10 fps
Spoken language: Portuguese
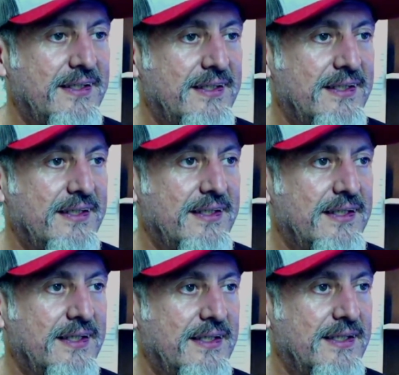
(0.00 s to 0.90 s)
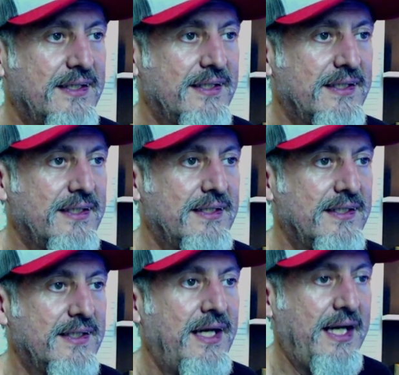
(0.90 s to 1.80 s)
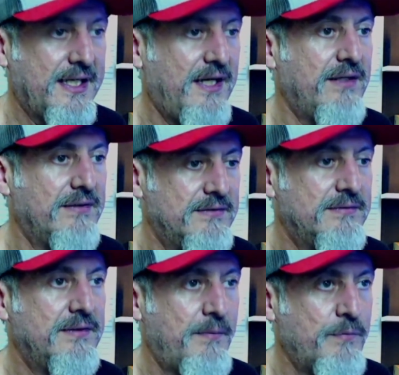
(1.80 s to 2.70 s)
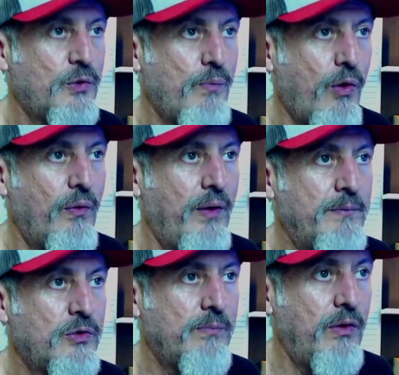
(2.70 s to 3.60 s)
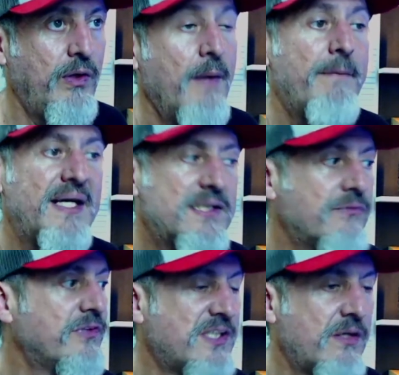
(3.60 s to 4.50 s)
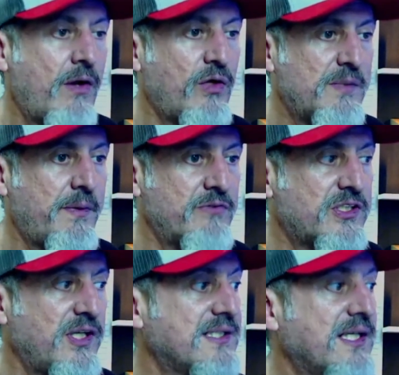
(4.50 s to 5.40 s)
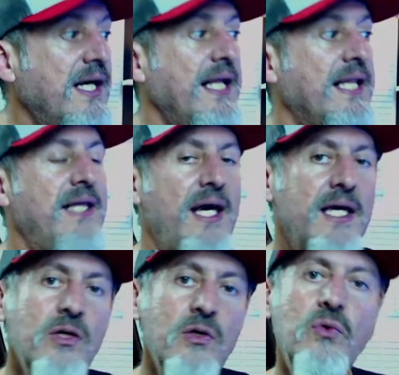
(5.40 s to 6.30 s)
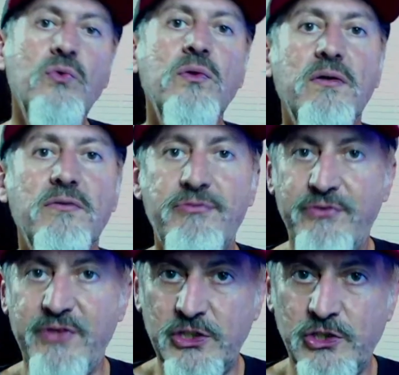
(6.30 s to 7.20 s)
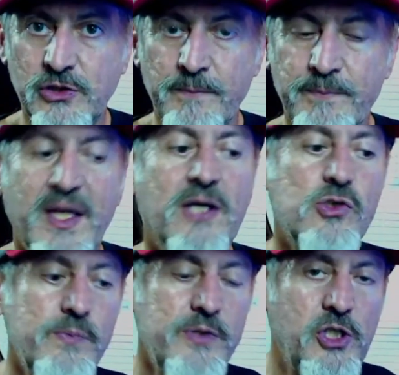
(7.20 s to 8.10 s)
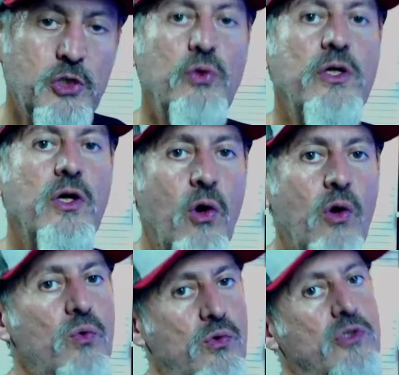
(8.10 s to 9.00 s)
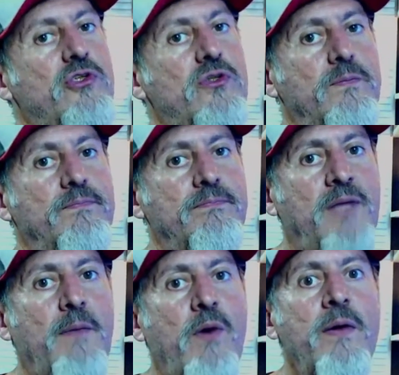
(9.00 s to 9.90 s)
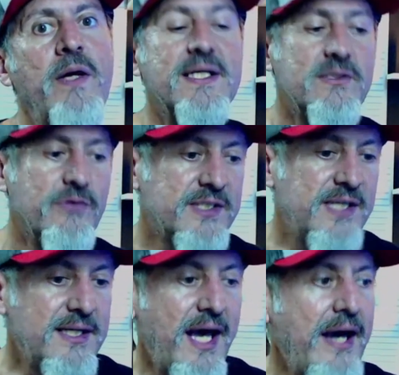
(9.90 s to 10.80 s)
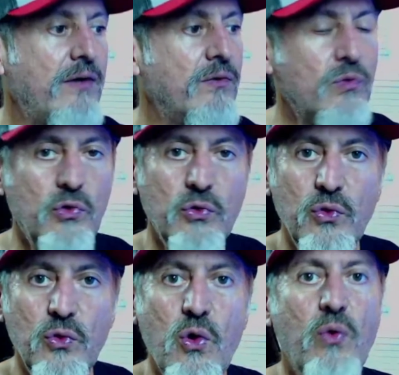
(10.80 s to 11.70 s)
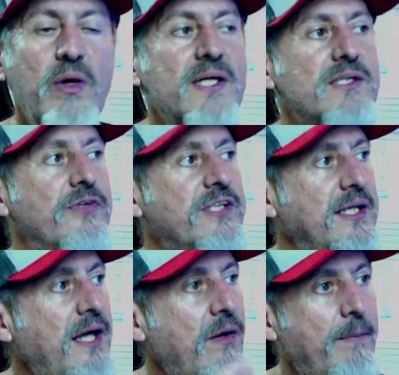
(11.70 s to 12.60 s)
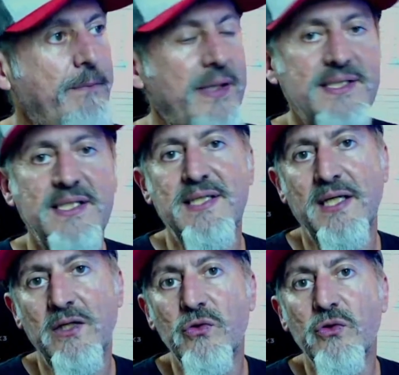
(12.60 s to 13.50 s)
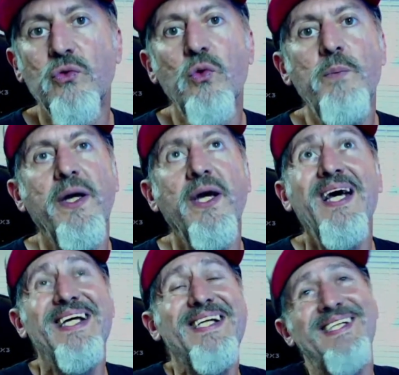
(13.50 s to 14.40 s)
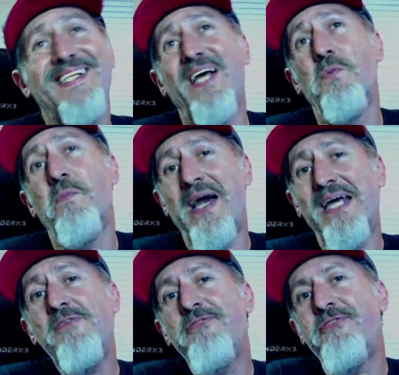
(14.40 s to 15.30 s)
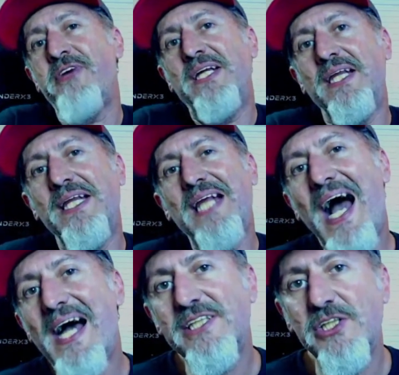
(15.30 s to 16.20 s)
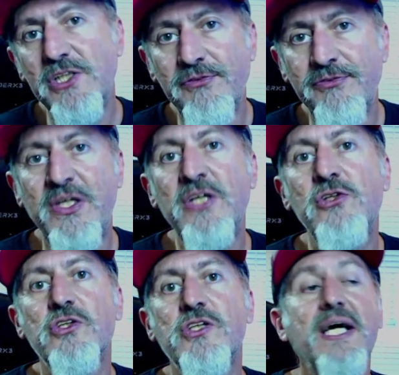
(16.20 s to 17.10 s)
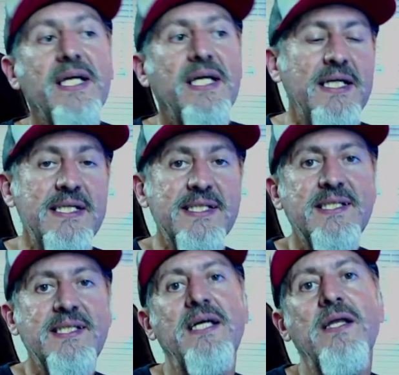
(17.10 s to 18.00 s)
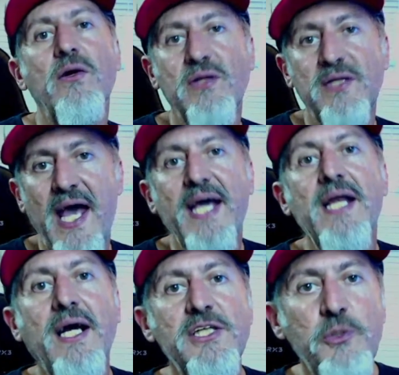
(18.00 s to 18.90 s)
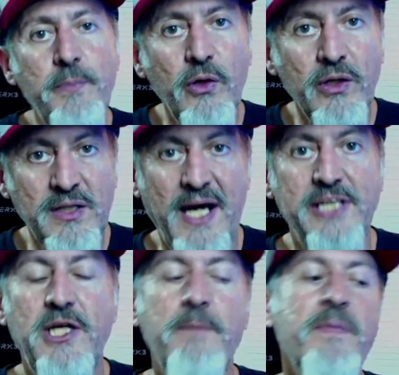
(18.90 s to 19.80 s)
As dicas de segurança dele é são muito, é muito boas. bom. É muito bom. Ai, Mas eu vou dizer uma coisa para é vocês. Nenhum é, vídeo substitui o curso tá bom? Se você der um Google, se você der uma pesquisa aqui no YouTube, existem uma infinidade de vídeos que ensinam técnicas de pilotagem.